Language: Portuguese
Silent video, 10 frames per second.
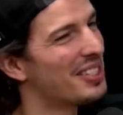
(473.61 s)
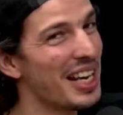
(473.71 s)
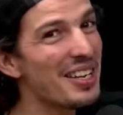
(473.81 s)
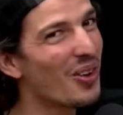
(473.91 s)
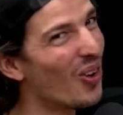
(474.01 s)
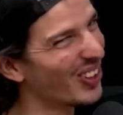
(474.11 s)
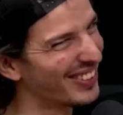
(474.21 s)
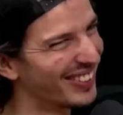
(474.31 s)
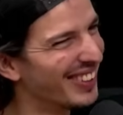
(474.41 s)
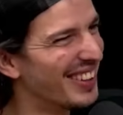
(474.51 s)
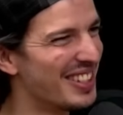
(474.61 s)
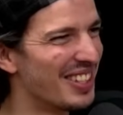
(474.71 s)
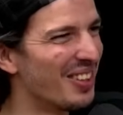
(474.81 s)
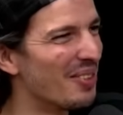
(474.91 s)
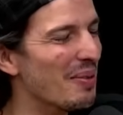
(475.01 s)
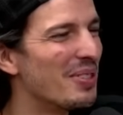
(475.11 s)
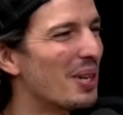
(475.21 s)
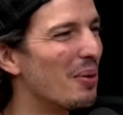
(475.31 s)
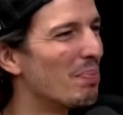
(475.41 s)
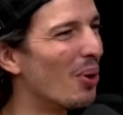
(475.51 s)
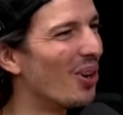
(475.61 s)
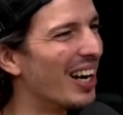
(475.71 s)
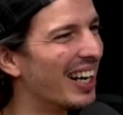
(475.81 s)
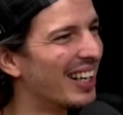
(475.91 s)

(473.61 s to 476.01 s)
Sem conto, não, seu, é... seu não, porra.